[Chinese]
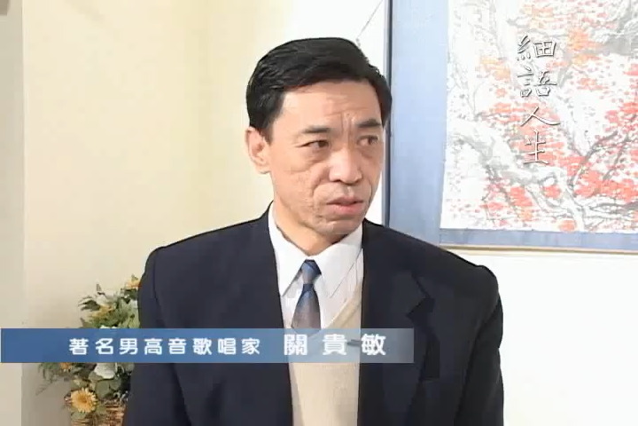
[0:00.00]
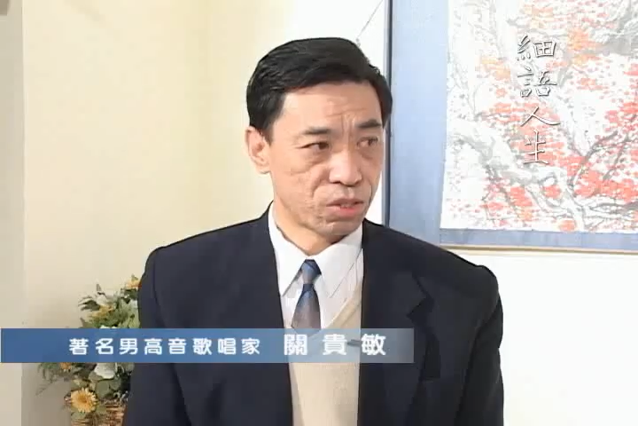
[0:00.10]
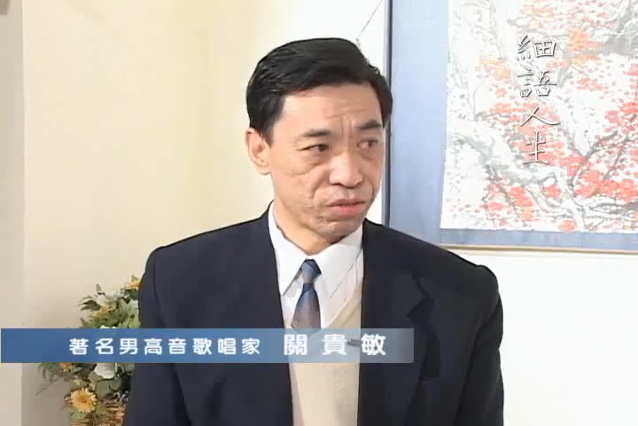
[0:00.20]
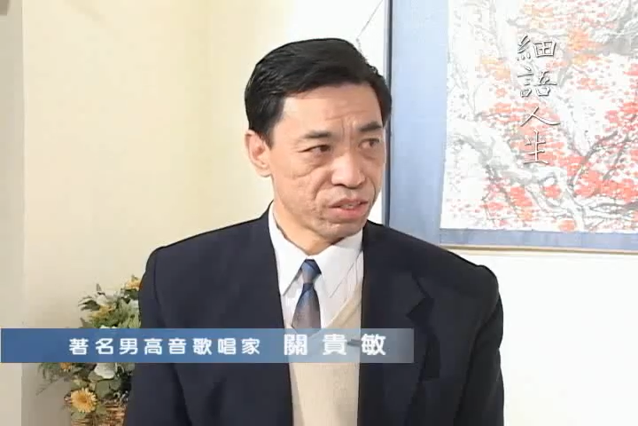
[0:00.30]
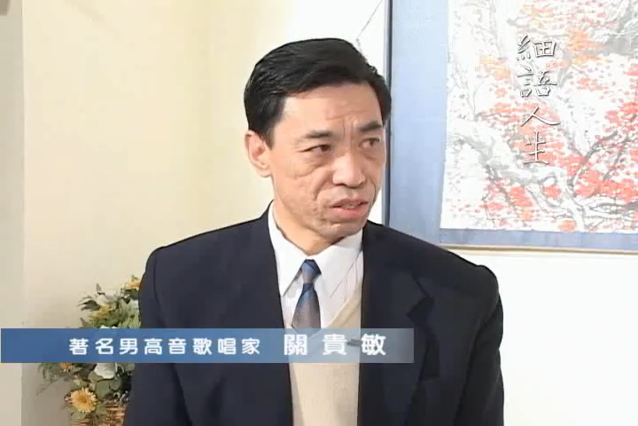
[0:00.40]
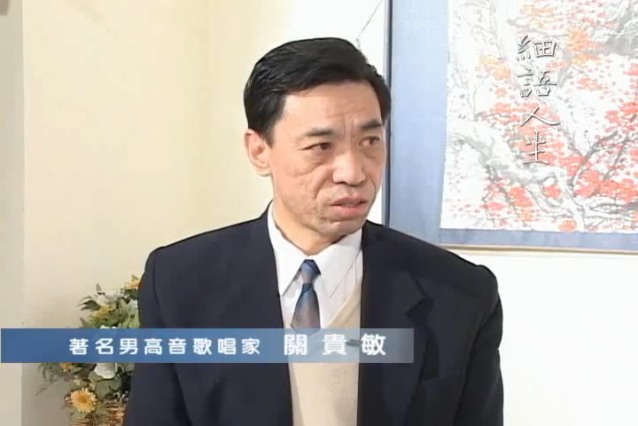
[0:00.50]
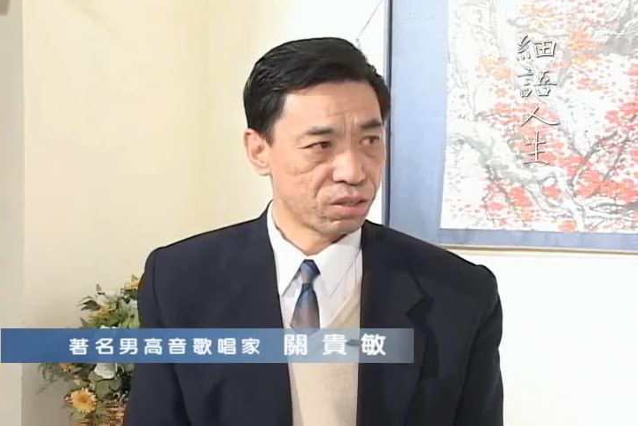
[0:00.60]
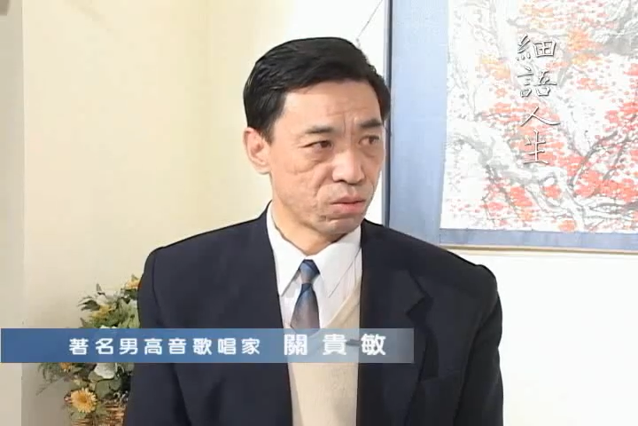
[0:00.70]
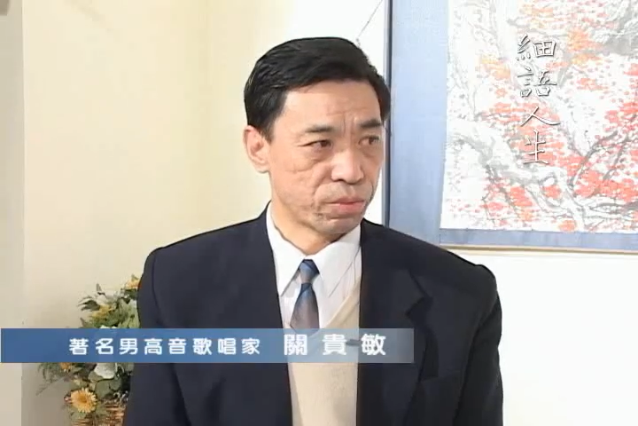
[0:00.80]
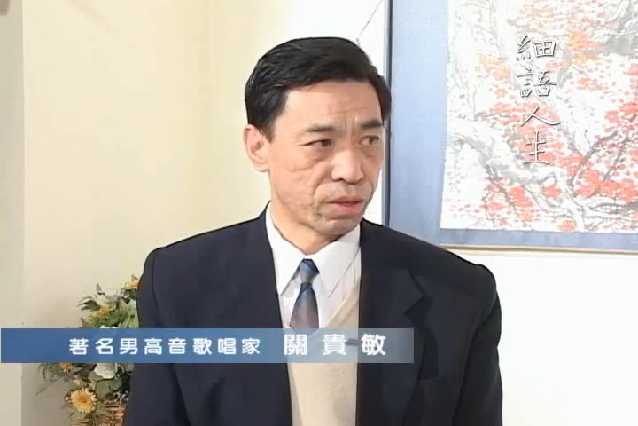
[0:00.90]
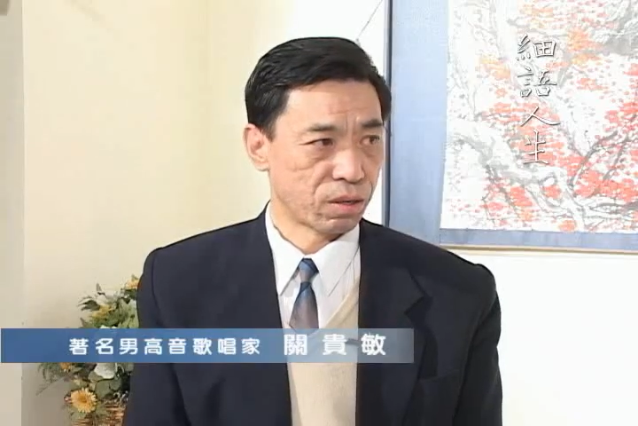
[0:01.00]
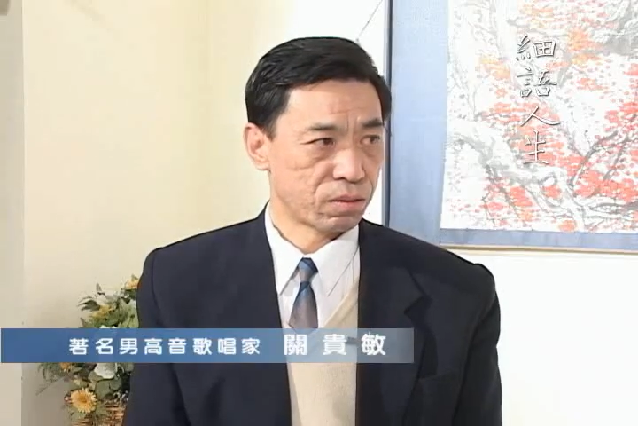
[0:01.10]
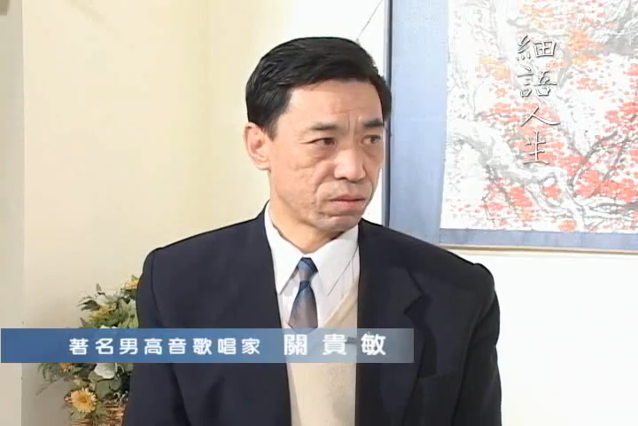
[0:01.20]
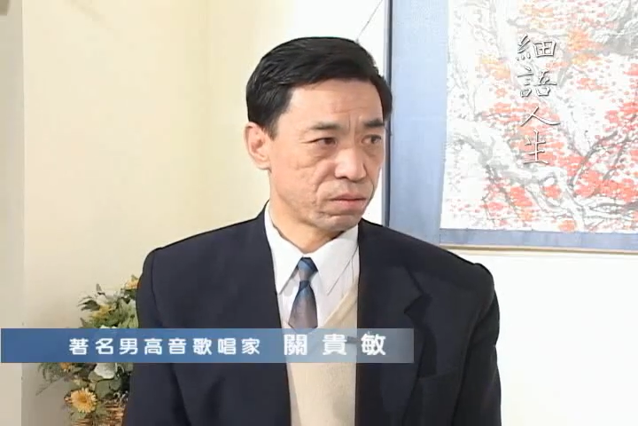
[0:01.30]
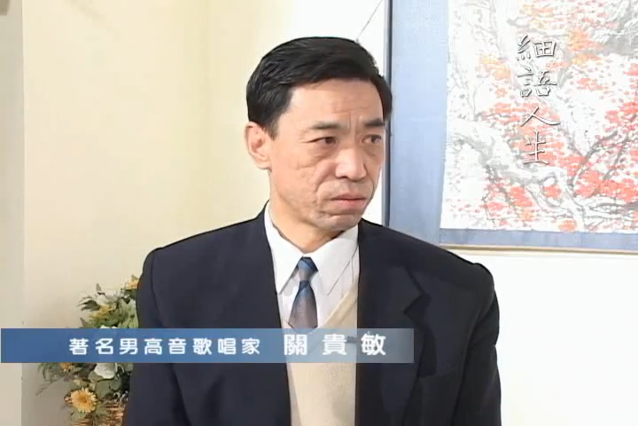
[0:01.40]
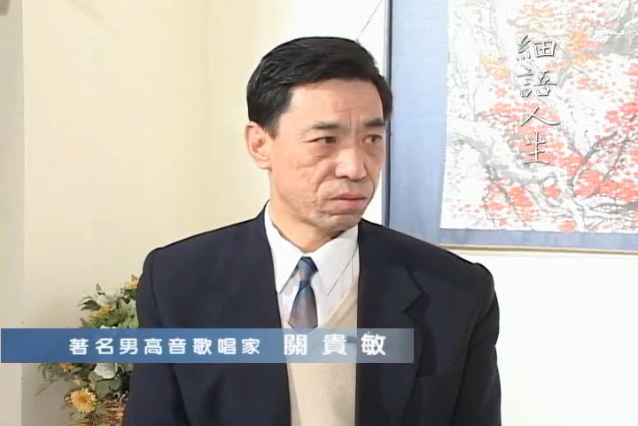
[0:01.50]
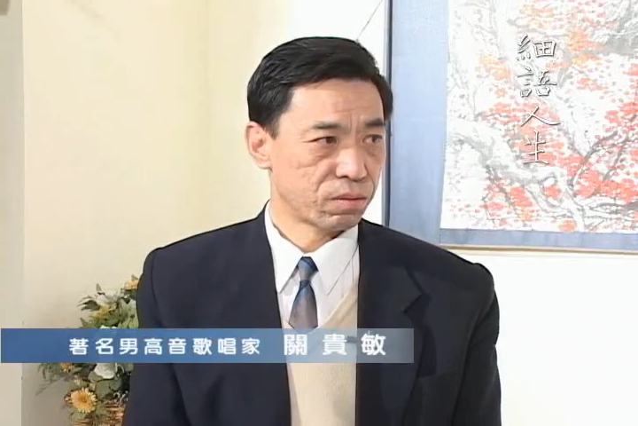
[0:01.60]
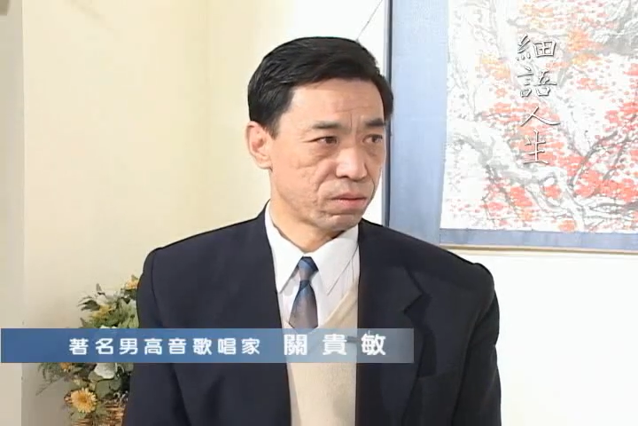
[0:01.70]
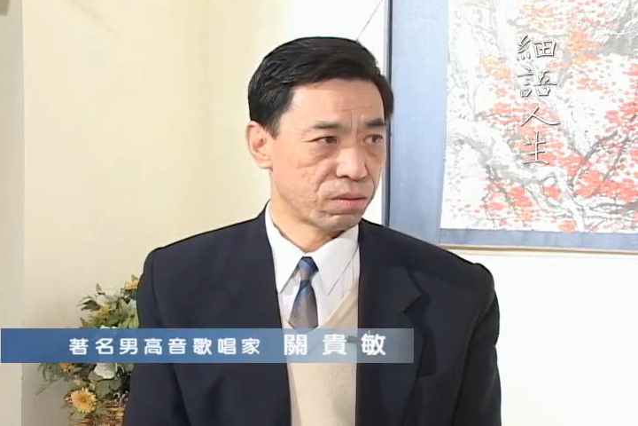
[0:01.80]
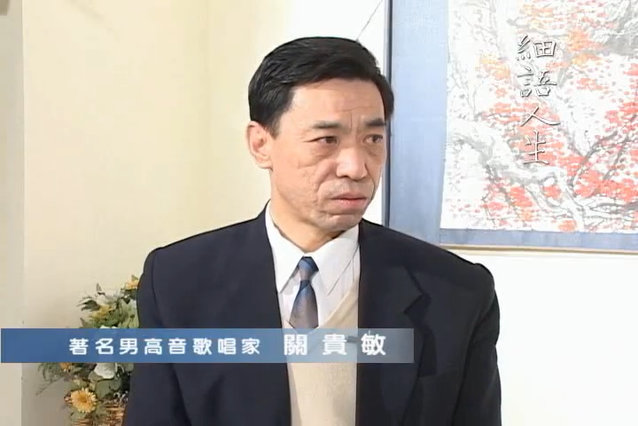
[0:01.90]
十分之一都不到。
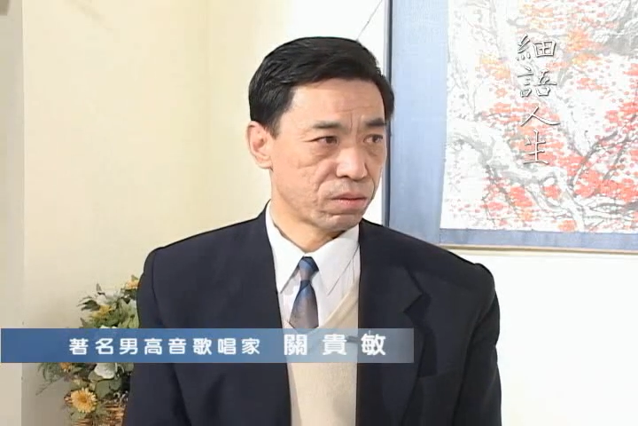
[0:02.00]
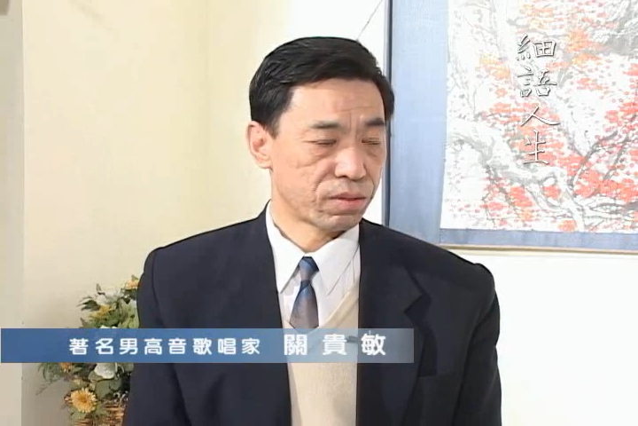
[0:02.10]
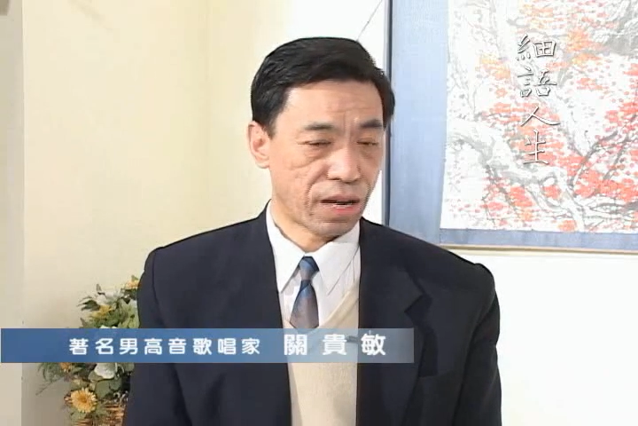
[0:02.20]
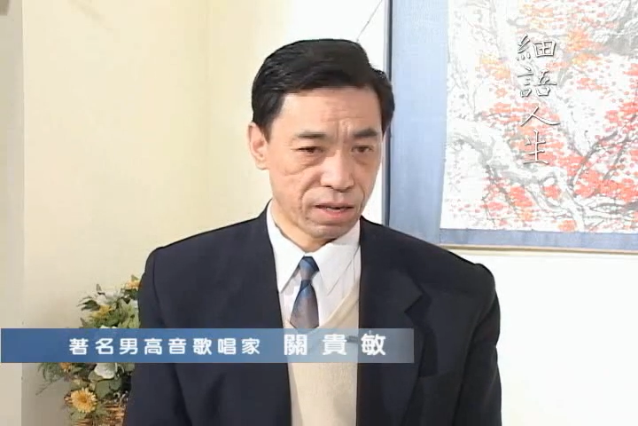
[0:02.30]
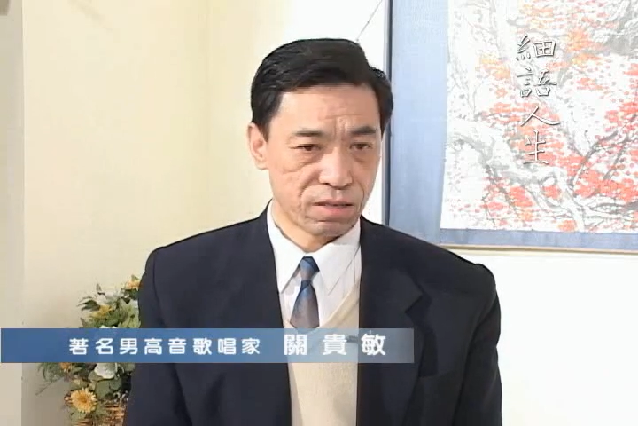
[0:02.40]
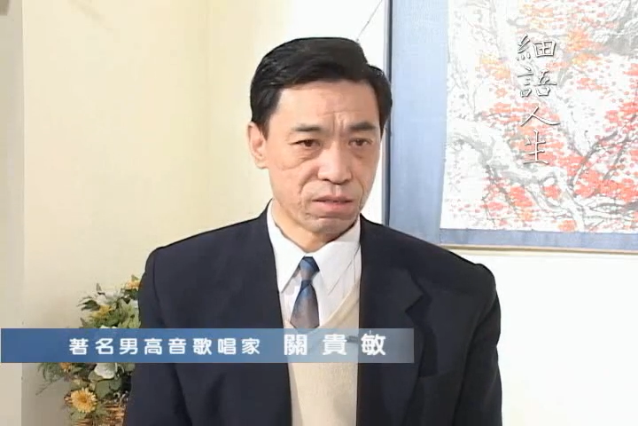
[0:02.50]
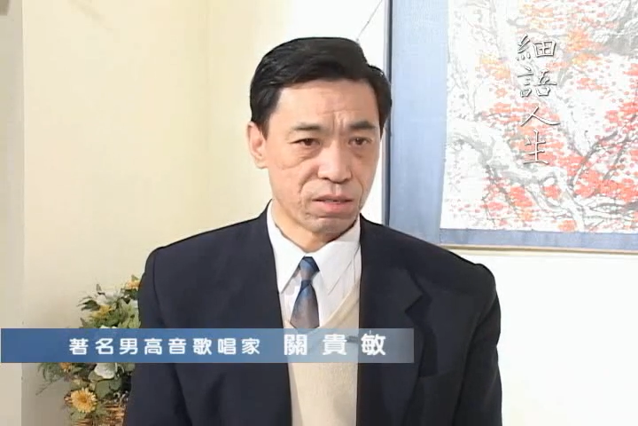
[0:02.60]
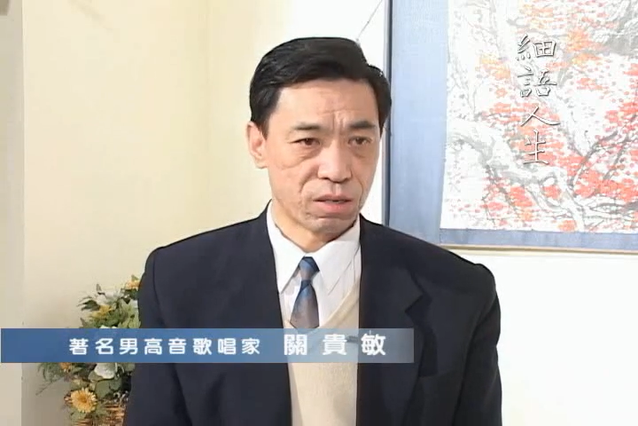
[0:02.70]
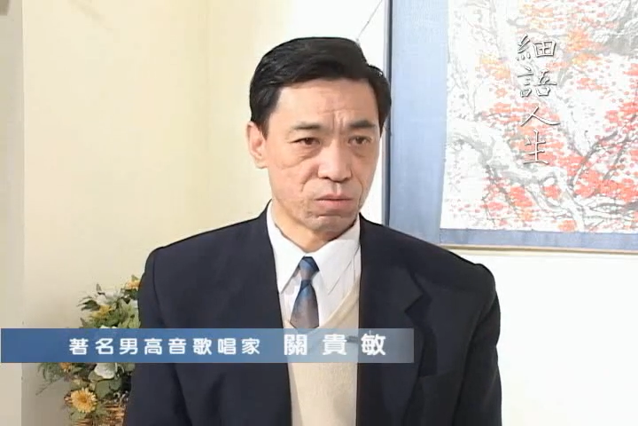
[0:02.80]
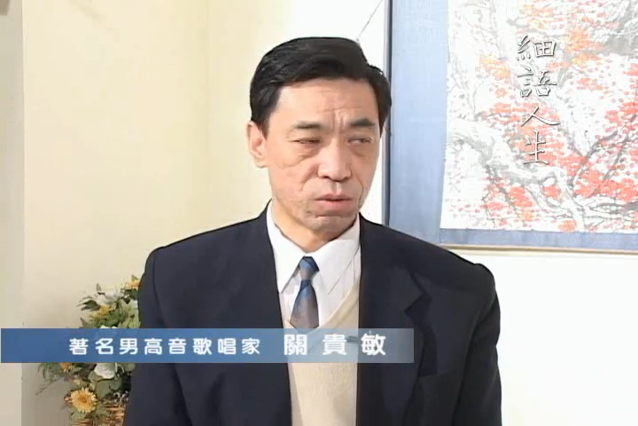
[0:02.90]
大概是这样，